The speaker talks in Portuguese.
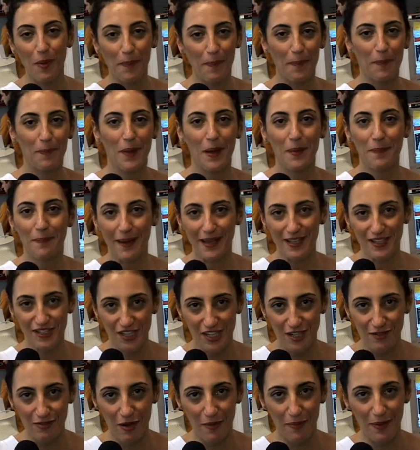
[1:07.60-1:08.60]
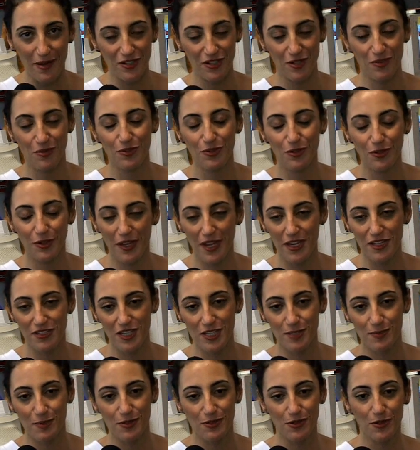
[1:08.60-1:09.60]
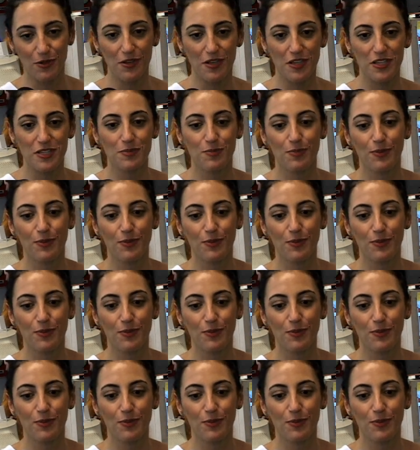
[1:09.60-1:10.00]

uma, uma empatia, uma paixão muito grande nas pessoas,